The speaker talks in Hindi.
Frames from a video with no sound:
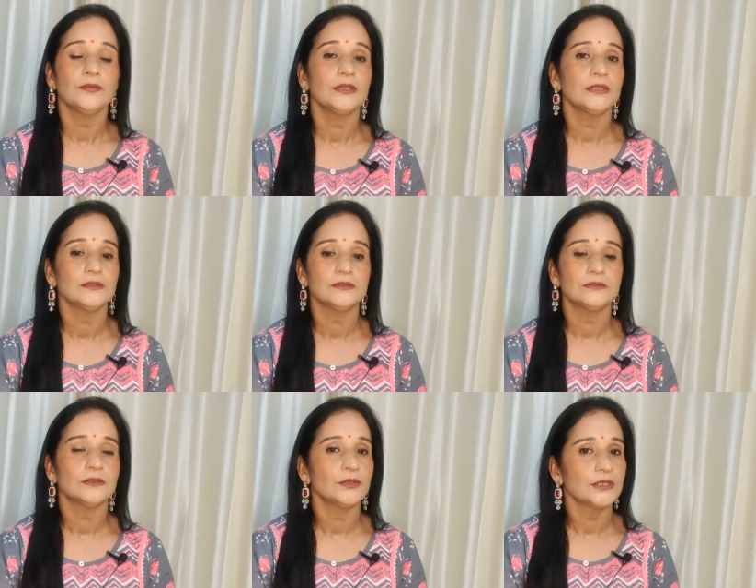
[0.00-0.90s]
फिर
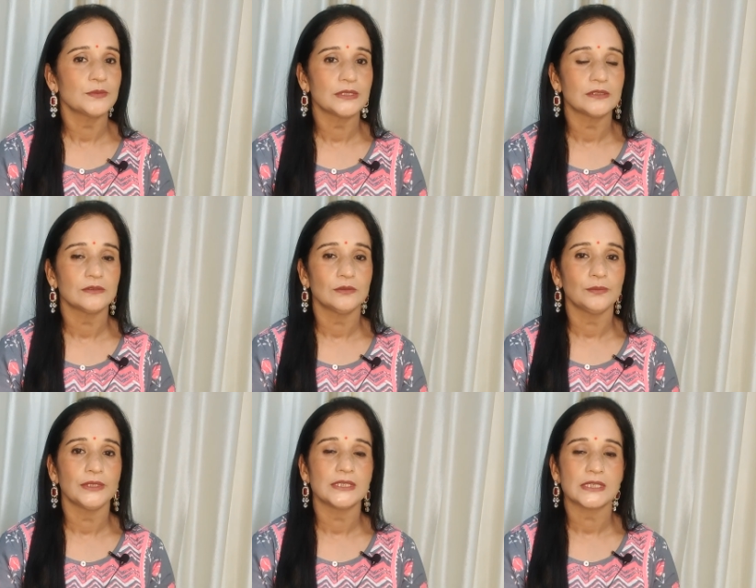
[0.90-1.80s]
ऑरेंज पील को
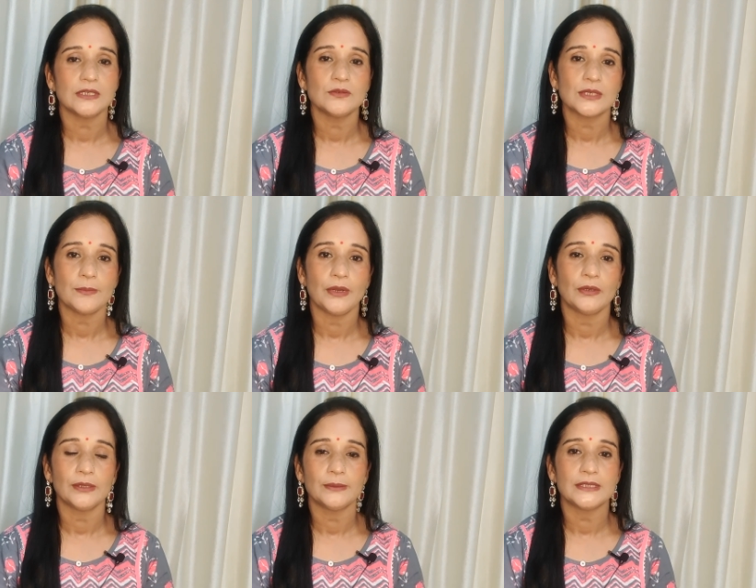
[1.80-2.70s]
पीस कर उसका
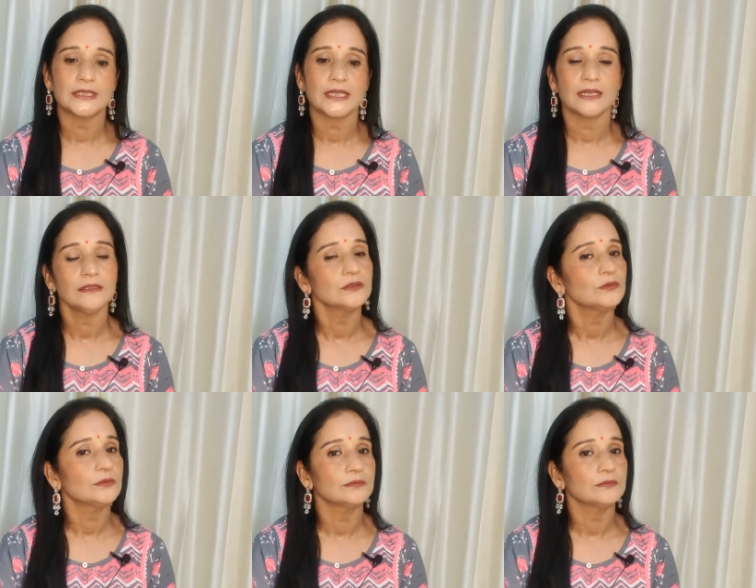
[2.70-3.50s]
पाउडर बन जाएगा तो